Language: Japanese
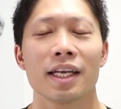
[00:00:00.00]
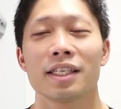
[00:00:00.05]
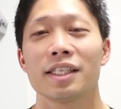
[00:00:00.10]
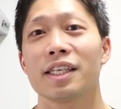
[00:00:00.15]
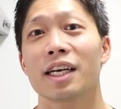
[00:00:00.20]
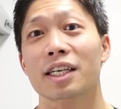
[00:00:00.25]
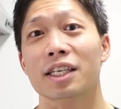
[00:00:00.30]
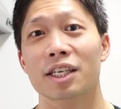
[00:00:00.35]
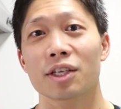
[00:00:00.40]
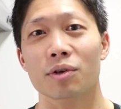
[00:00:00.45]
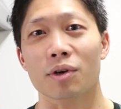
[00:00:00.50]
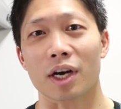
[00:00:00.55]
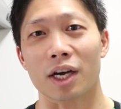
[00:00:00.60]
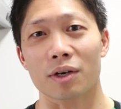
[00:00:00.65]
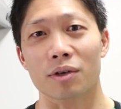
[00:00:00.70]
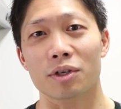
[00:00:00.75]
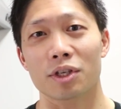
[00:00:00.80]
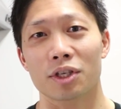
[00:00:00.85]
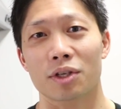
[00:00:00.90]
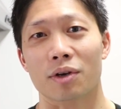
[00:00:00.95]
2 0 0
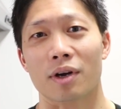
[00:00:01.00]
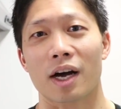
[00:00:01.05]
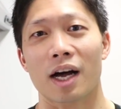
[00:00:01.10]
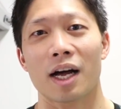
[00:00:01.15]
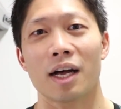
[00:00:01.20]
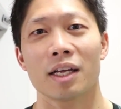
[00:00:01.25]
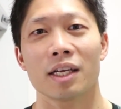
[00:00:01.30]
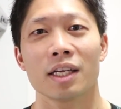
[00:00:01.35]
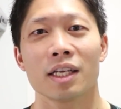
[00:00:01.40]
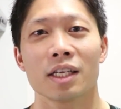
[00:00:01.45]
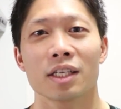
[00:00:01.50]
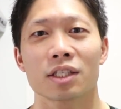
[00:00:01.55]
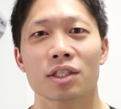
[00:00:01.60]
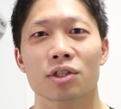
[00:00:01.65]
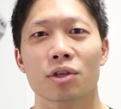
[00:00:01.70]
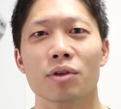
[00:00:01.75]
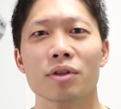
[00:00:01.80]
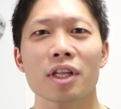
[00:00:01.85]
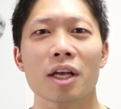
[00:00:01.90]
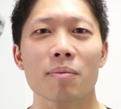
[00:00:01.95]
キロカロリーとか
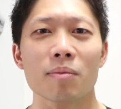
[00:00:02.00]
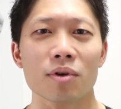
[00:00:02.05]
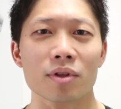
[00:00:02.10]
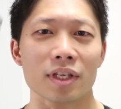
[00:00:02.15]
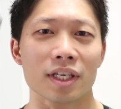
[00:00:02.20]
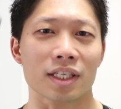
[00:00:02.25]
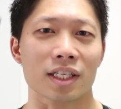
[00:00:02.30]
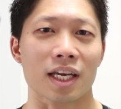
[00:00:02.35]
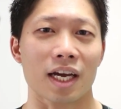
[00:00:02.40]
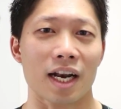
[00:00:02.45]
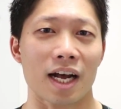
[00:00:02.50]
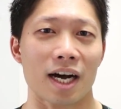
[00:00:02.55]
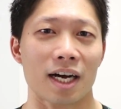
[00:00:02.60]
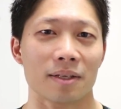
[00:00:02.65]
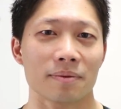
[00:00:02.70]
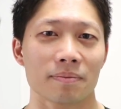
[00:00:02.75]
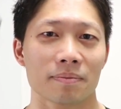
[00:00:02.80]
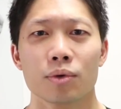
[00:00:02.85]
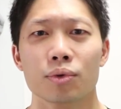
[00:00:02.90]
そんなもんですから